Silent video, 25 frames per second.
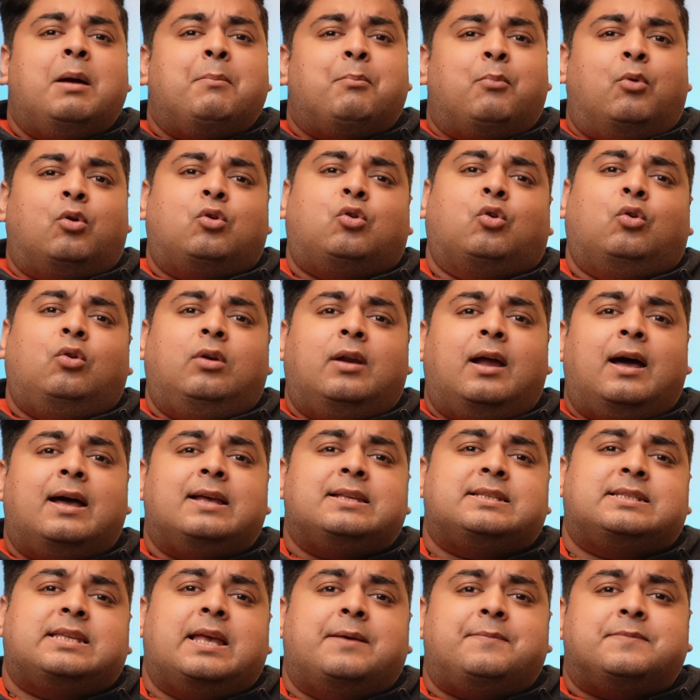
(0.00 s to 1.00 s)
मोटोला
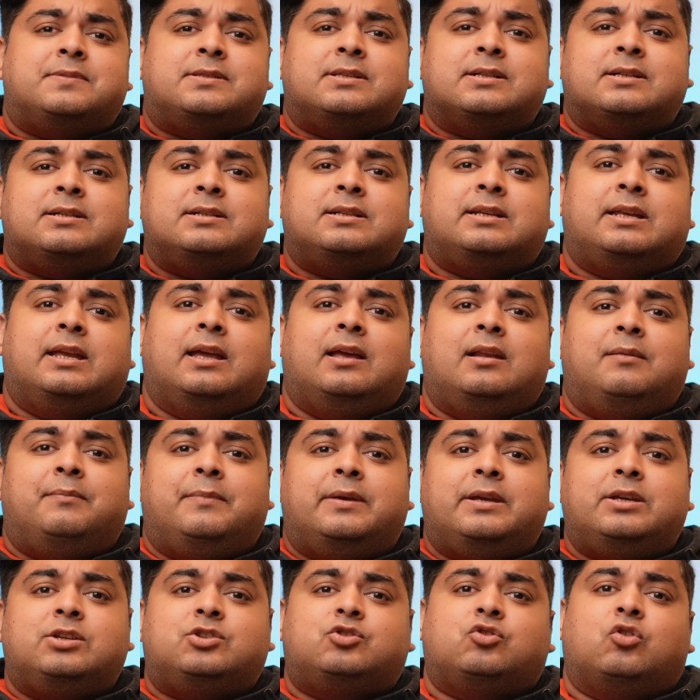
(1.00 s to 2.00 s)
सैमसंग
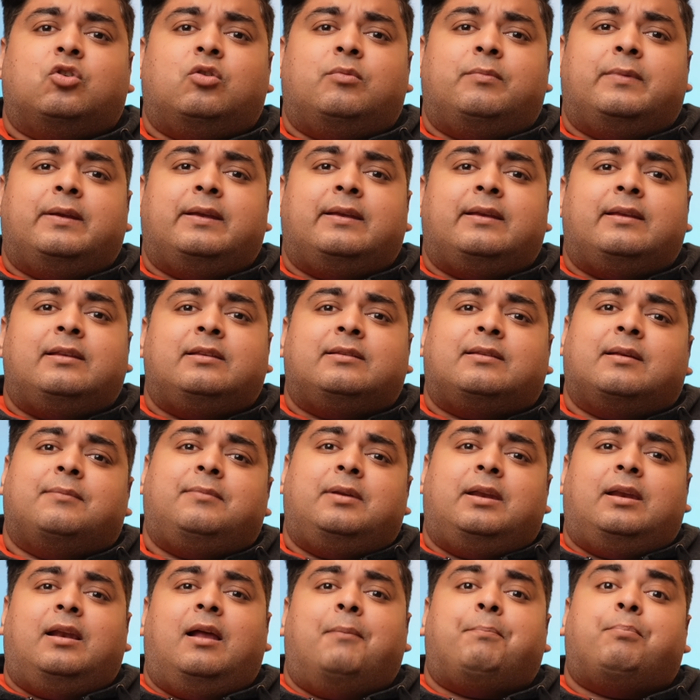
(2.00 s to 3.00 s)
रियलमी शोमी इन सब
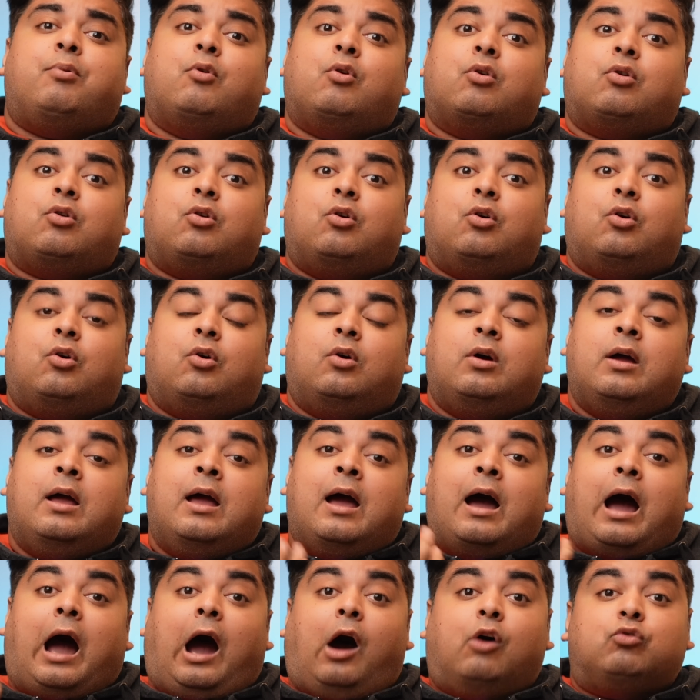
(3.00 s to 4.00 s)
ने ना पोको
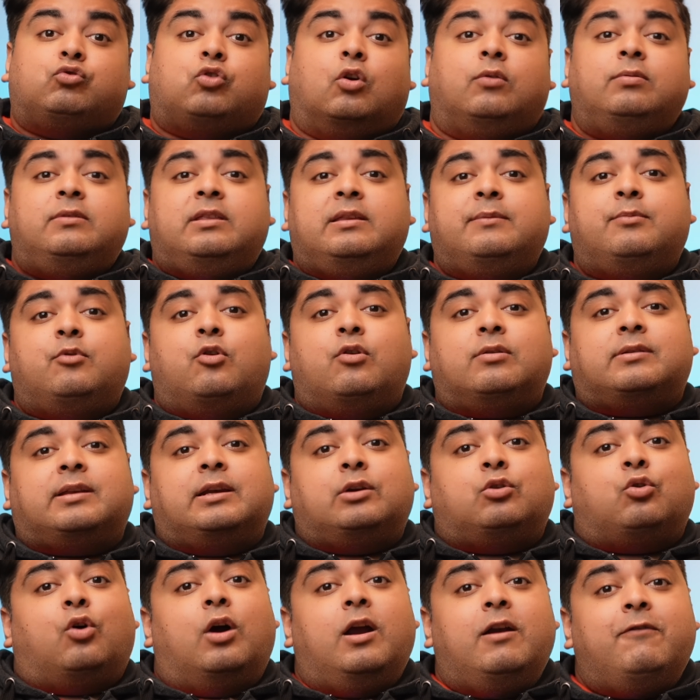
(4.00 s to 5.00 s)
आउट ऑफ दॉक्स बॉक्स
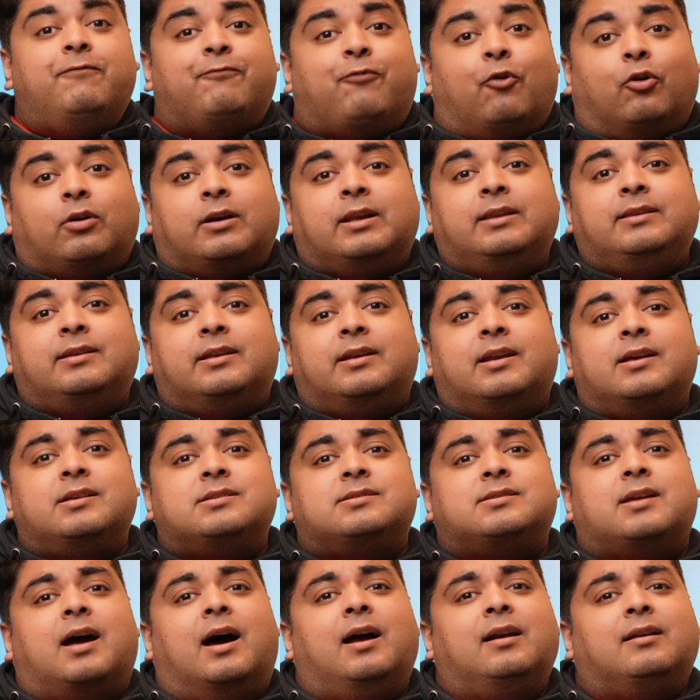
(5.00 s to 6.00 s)
एंड्रॉयड 14 देना
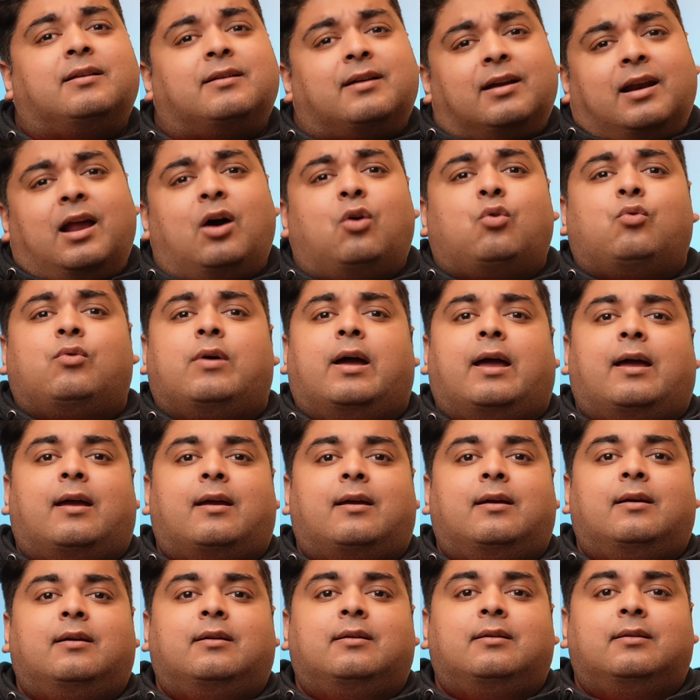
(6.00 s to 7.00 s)
स्टार्ट करा हुआ है
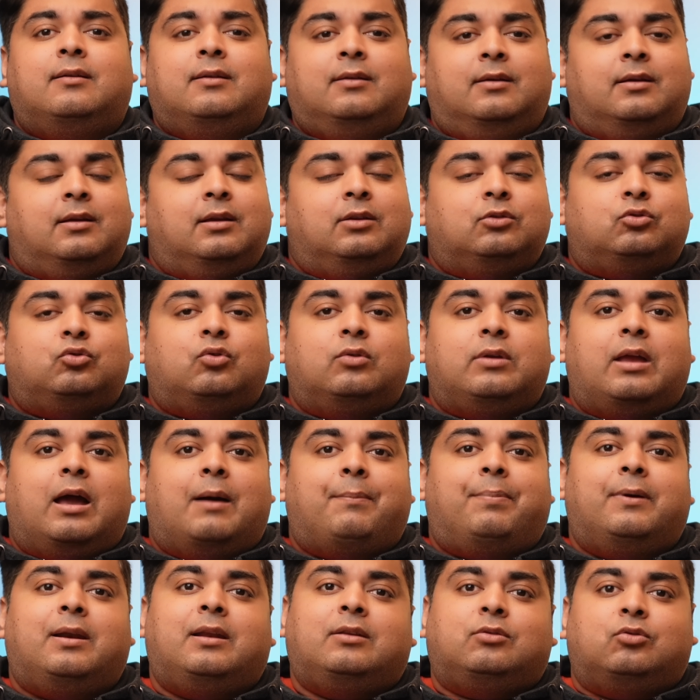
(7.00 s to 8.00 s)
तो यहाँ
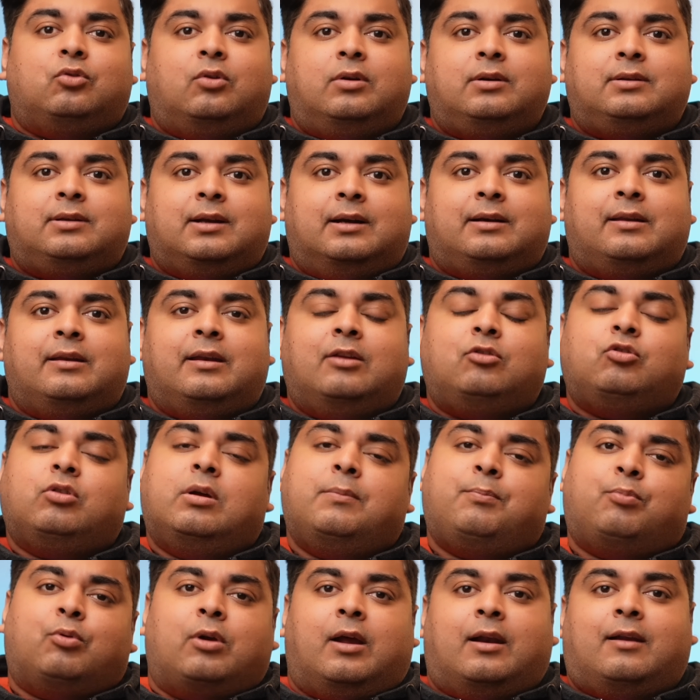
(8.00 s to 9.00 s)
पर एंड्रॉयड थर्टीन है जो कि
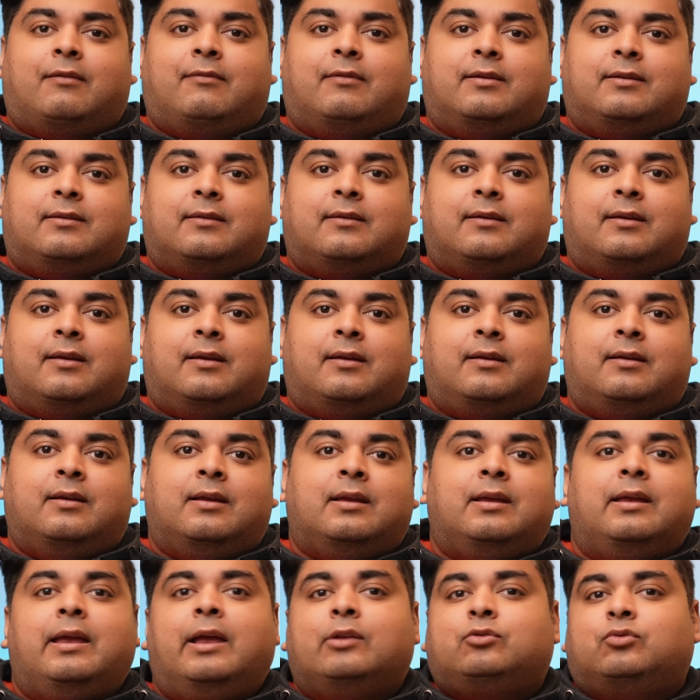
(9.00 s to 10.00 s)
पुराना वर्जन है
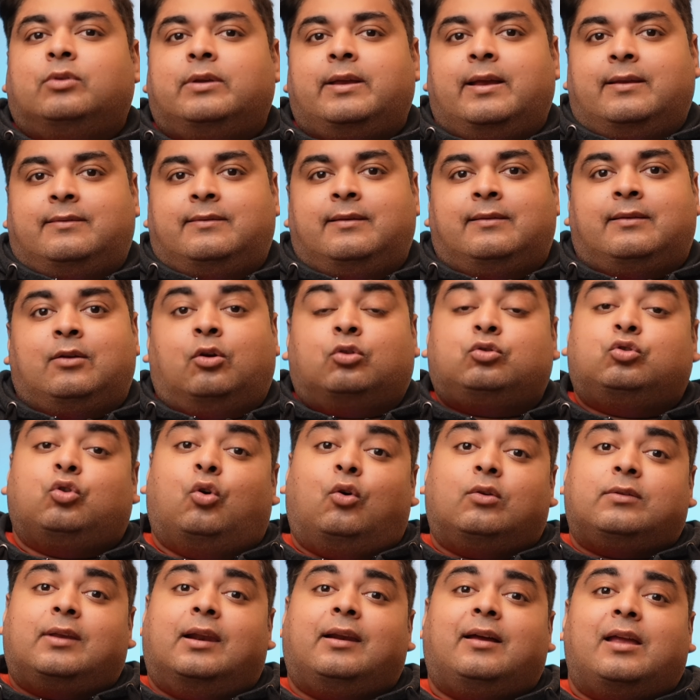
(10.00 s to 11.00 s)
एक तो ये चीज़ है और
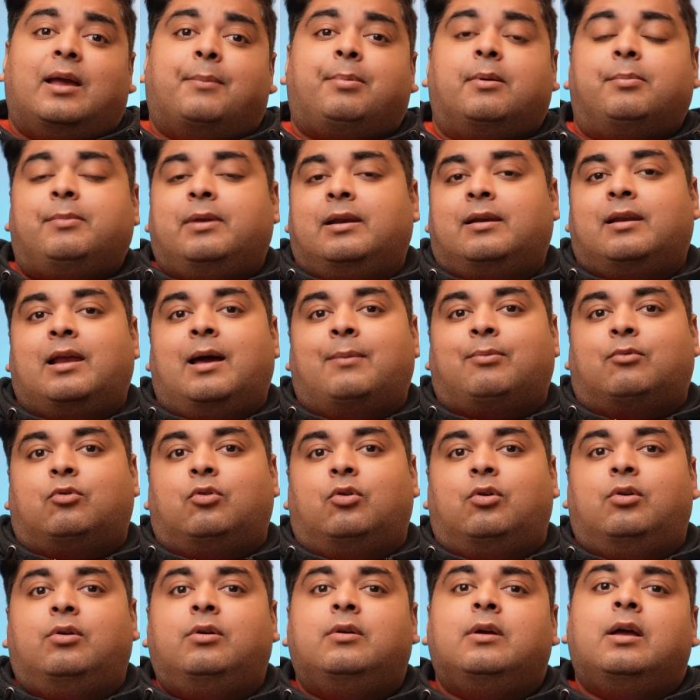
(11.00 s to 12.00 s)
दो साल का यहाँ पर मिल रहा है
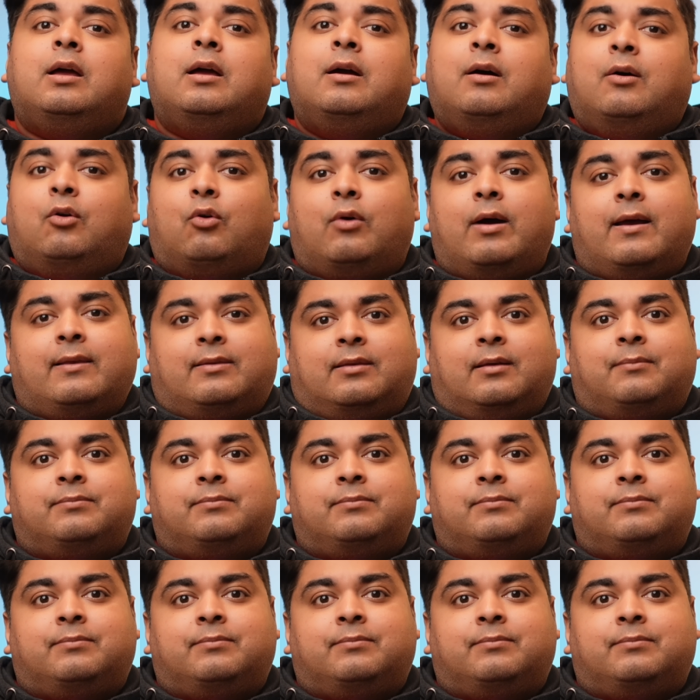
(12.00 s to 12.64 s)
आपको ओ एस